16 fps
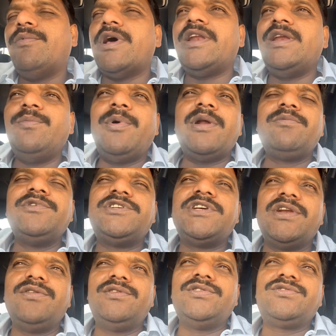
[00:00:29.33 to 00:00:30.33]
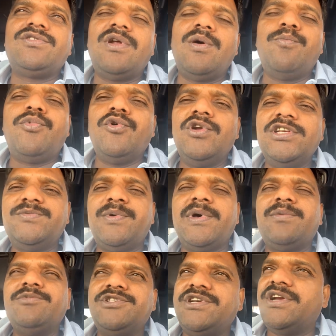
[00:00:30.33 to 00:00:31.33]
మేము అన్ని పర్మిషన్లు తీసుకున్నాం పోలీస్
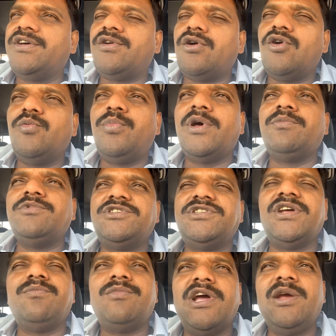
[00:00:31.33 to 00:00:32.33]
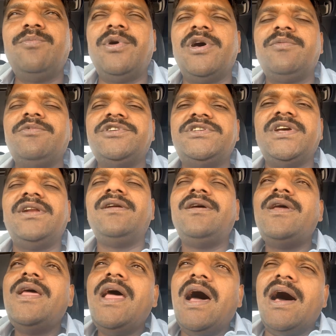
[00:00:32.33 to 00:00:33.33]
పర్మిషన్ గ్రౌండ్ పర్మిషన్ మైక్ పర్మిషన్
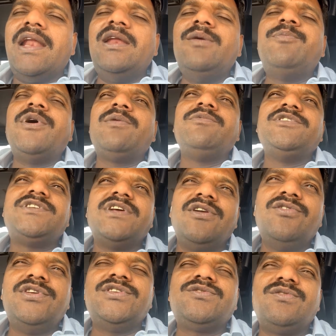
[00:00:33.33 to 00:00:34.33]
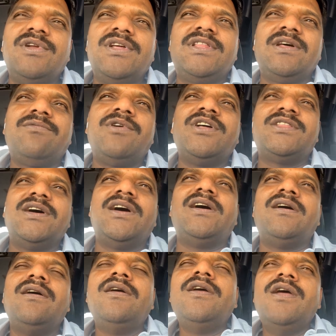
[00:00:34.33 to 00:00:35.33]
అన్ని పర్మిషన్లు తీసుకున్న తర్వాత
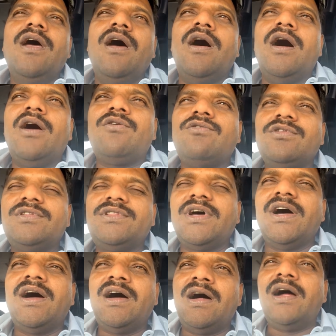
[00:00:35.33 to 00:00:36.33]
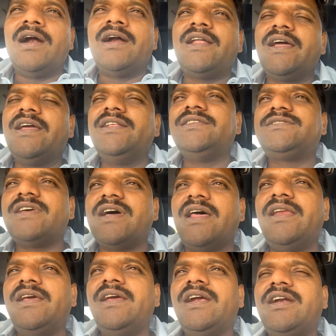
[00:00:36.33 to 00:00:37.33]
కొంత
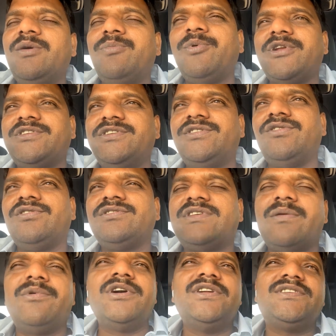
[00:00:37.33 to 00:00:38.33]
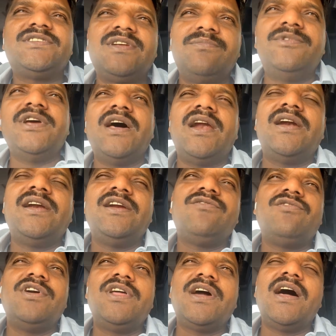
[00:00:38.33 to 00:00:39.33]
అడ్డగించాలి ఎట్టి పరిస్థితిలో సభను డిస్టర్బ్
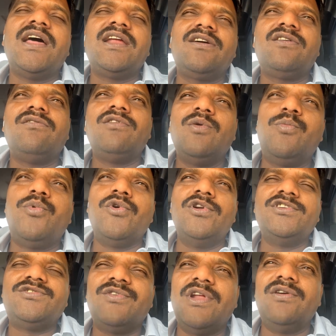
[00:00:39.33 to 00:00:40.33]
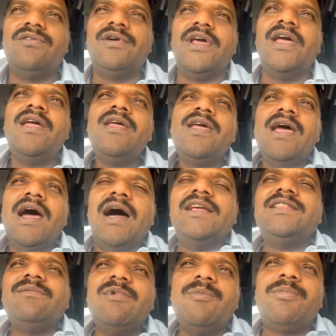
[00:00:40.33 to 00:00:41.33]
చేయాలనేటువంటి కార్యక్రమంలో పోలీస్ వాళ్ళు ఉండే
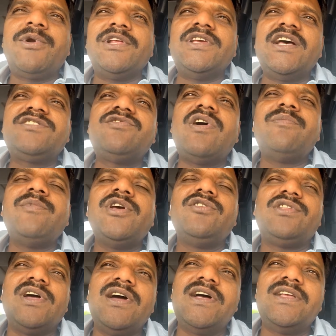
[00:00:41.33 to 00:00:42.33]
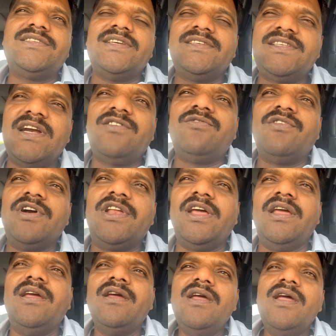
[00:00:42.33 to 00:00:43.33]
అయితే మేము ప్రజాస్వామ్యయుతంగా
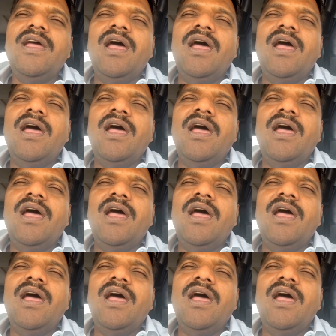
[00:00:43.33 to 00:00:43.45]
చేసినటువంటి